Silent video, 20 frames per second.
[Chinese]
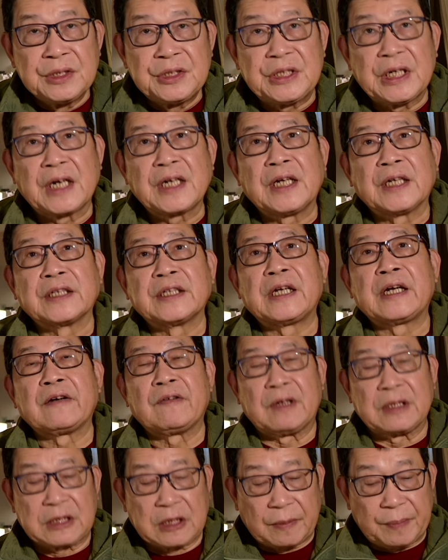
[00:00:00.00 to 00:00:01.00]
香港的南
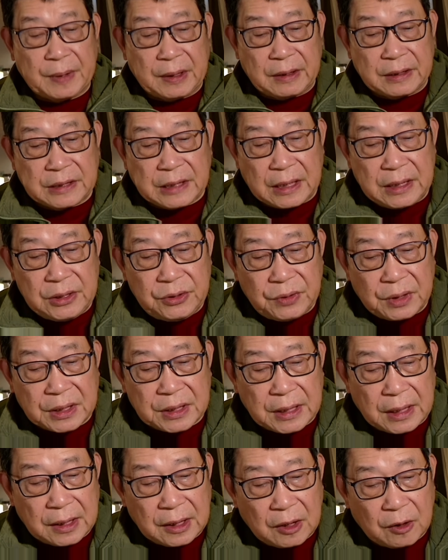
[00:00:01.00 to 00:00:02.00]
华早报呢，在一月
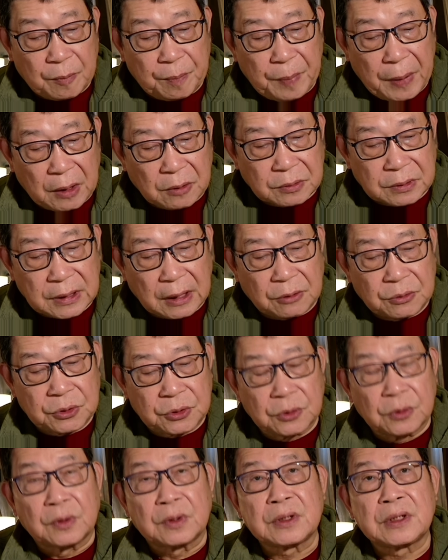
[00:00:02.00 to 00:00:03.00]
三号报道
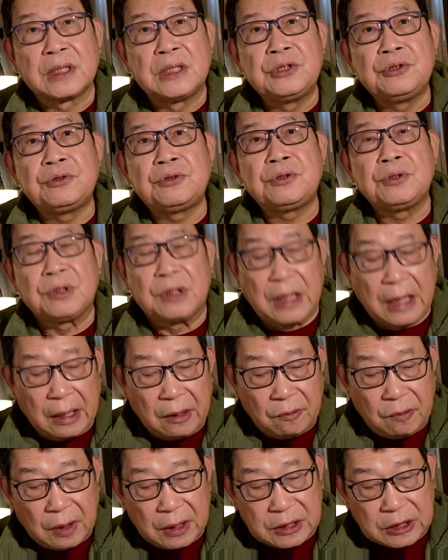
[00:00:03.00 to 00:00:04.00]
说，根据
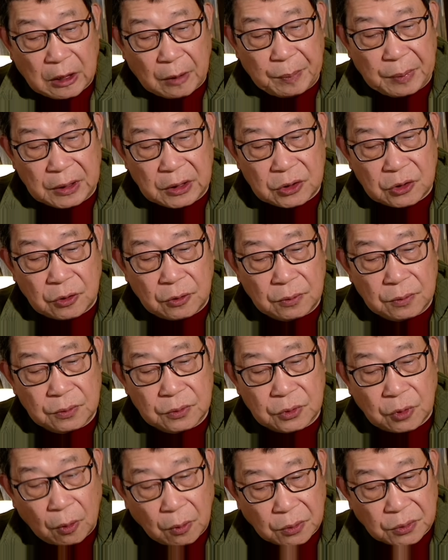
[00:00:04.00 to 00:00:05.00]
南华早报的统
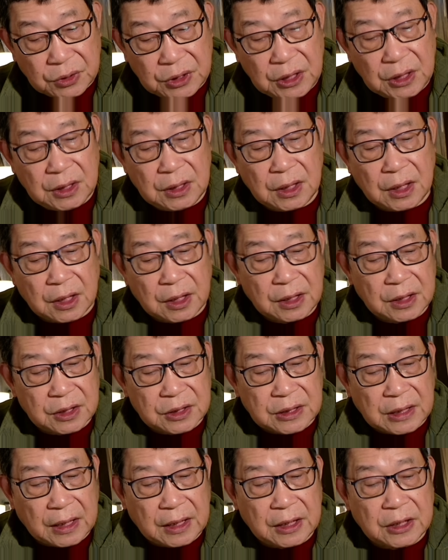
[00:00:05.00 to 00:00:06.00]
统计，二零
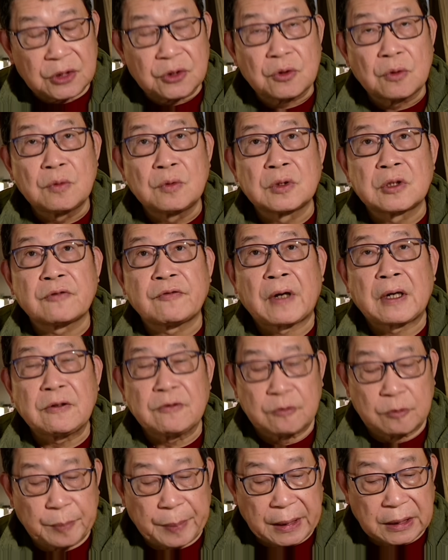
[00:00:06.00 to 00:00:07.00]
二三年中国的反
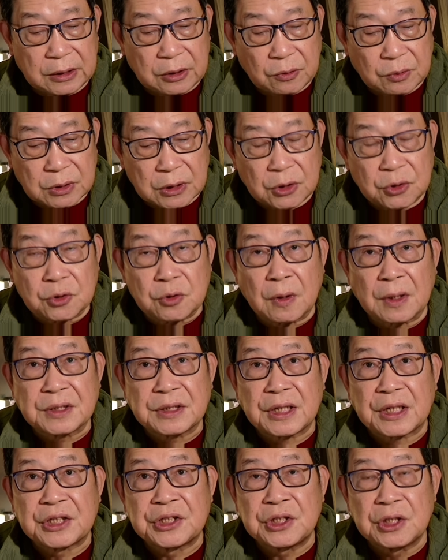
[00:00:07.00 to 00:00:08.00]
腐败斗争创
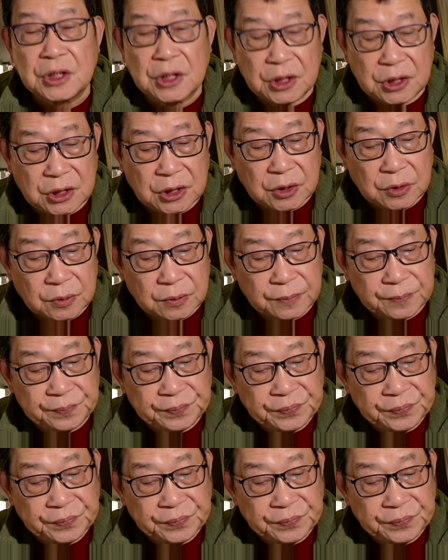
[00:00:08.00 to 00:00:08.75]
下了新的纪录，